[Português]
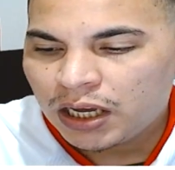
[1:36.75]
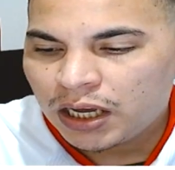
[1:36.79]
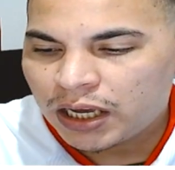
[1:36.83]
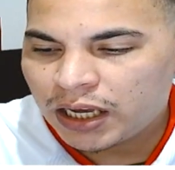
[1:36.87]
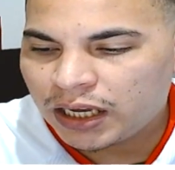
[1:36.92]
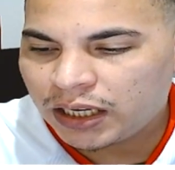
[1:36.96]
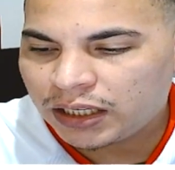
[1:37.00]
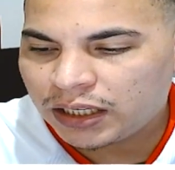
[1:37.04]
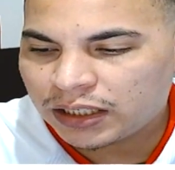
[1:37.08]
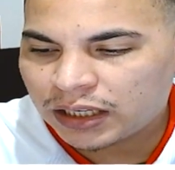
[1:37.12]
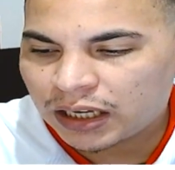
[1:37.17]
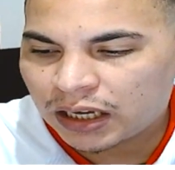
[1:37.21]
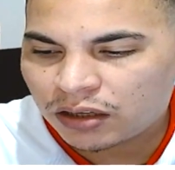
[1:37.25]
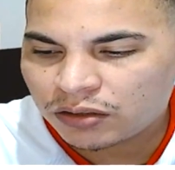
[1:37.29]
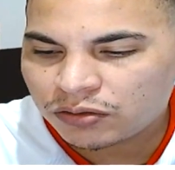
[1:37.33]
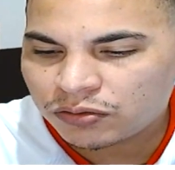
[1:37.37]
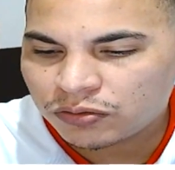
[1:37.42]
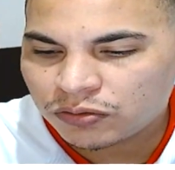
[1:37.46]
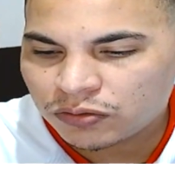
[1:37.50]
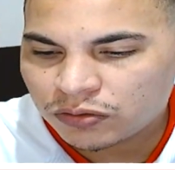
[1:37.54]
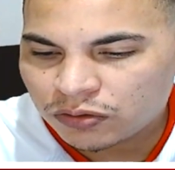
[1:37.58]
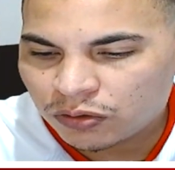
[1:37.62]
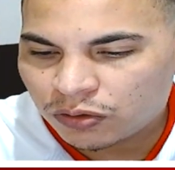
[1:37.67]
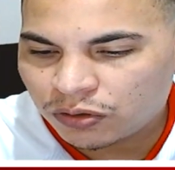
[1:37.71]

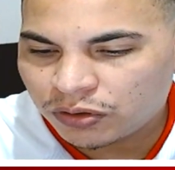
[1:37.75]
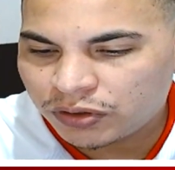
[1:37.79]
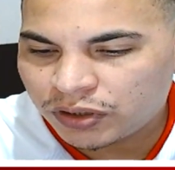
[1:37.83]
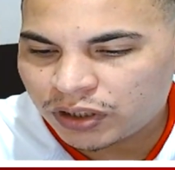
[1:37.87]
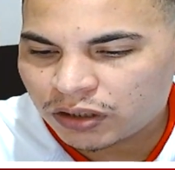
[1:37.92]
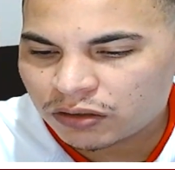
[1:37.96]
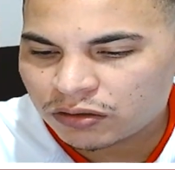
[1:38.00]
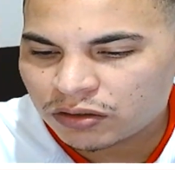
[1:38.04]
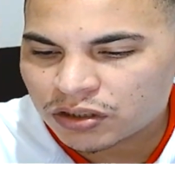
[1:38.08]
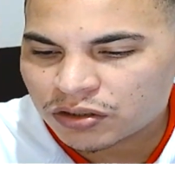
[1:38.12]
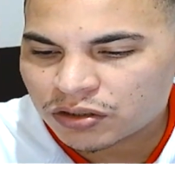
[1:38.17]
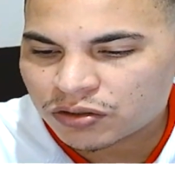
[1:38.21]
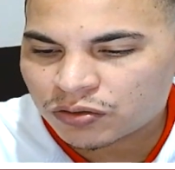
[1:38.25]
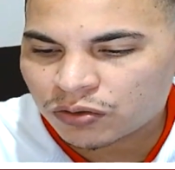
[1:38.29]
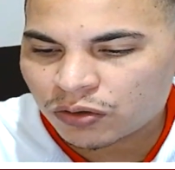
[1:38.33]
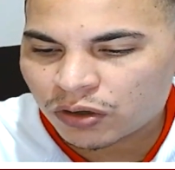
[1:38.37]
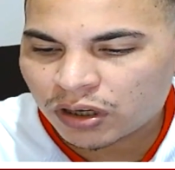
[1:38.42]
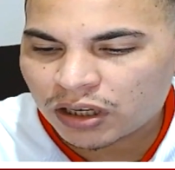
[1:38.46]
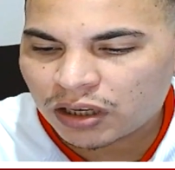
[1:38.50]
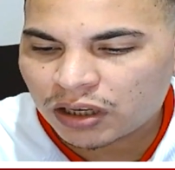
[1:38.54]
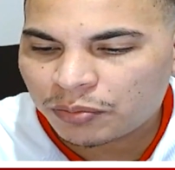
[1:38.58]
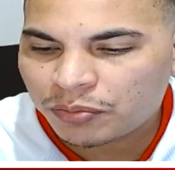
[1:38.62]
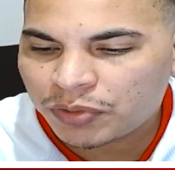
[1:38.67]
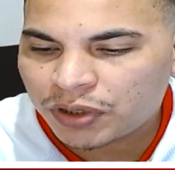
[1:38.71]
Reinaldo, Rodrigo
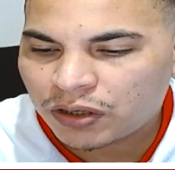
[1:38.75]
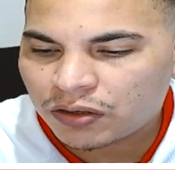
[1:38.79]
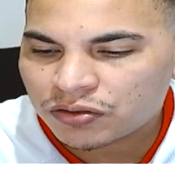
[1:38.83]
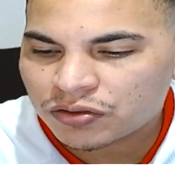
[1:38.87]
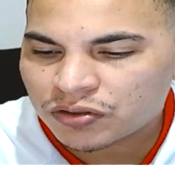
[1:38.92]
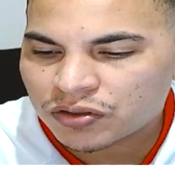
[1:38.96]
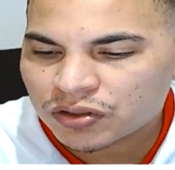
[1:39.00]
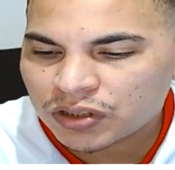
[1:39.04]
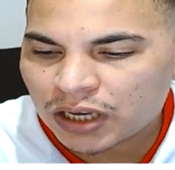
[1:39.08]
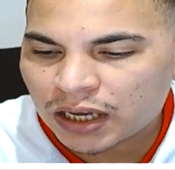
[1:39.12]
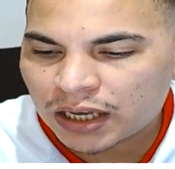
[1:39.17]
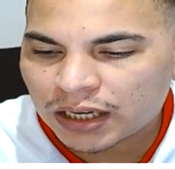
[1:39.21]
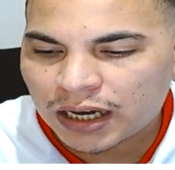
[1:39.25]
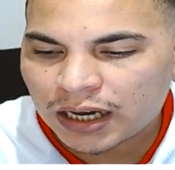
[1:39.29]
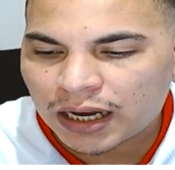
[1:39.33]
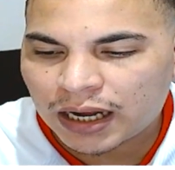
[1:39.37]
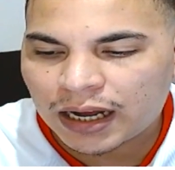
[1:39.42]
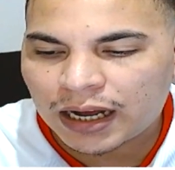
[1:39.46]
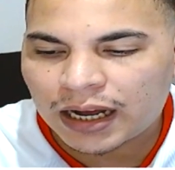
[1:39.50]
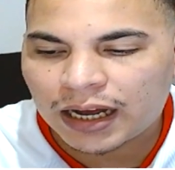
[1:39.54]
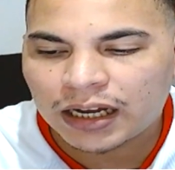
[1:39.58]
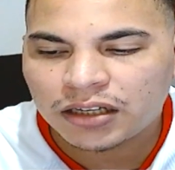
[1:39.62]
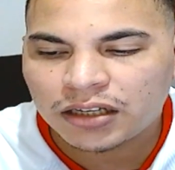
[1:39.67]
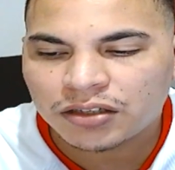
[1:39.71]
Nestor, Gabriel
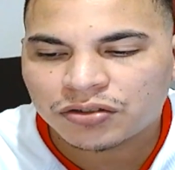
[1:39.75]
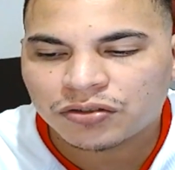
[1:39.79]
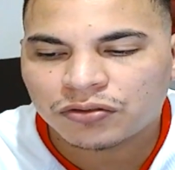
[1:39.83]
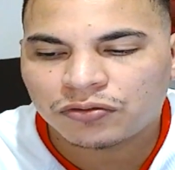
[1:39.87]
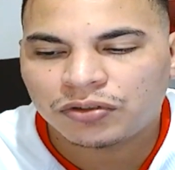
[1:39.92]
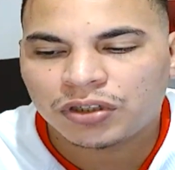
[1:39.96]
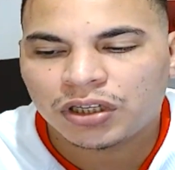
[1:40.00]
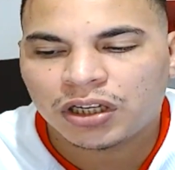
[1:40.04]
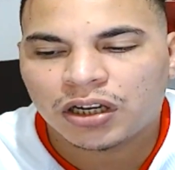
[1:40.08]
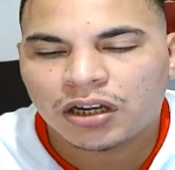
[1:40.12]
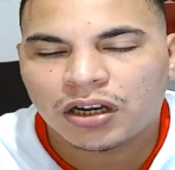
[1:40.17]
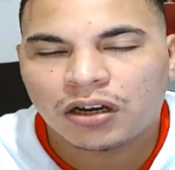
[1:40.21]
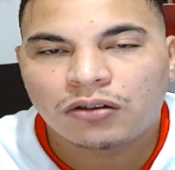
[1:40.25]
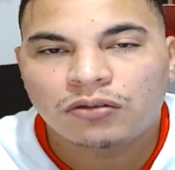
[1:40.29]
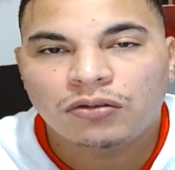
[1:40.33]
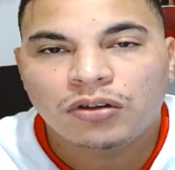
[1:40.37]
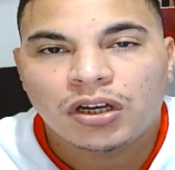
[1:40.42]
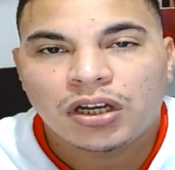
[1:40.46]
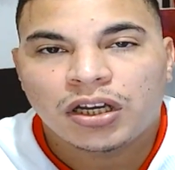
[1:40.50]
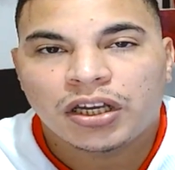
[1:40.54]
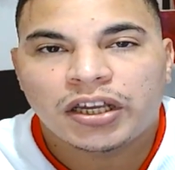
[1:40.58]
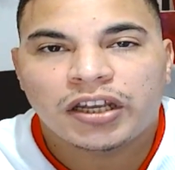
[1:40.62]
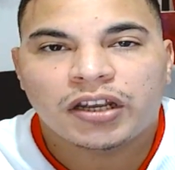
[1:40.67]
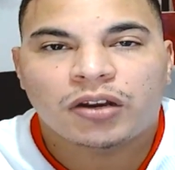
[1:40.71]
Sara, Alisson,
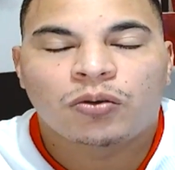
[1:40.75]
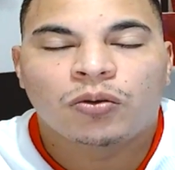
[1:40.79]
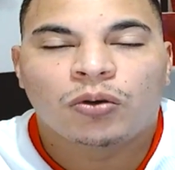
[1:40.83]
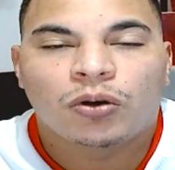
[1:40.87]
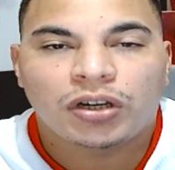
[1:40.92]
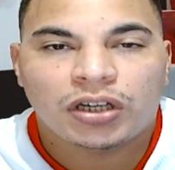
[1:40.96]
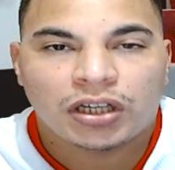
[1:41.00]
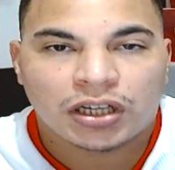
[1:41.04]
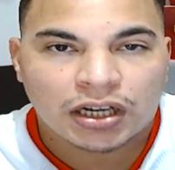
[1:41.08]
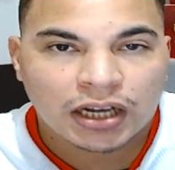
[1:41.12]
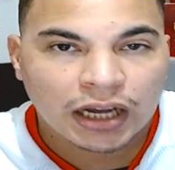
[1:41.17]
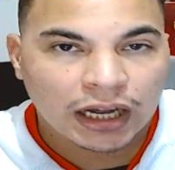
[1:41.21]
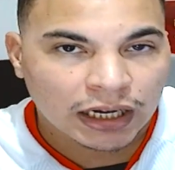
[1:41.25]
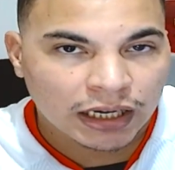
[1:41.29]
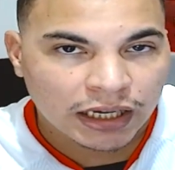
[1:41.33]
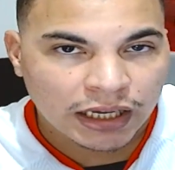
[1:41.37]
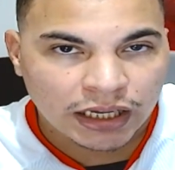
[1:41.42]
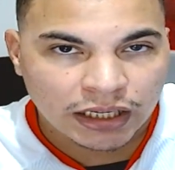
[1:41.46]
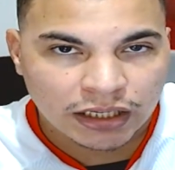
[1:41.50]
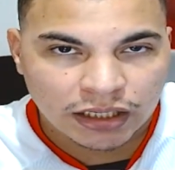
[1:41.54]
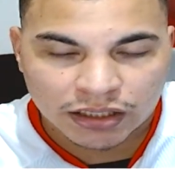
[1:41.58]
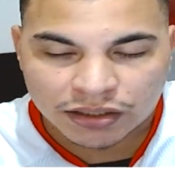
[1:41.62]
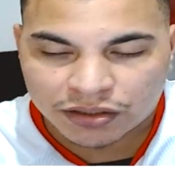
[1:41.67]
Nicão, Rigoni, Caleri.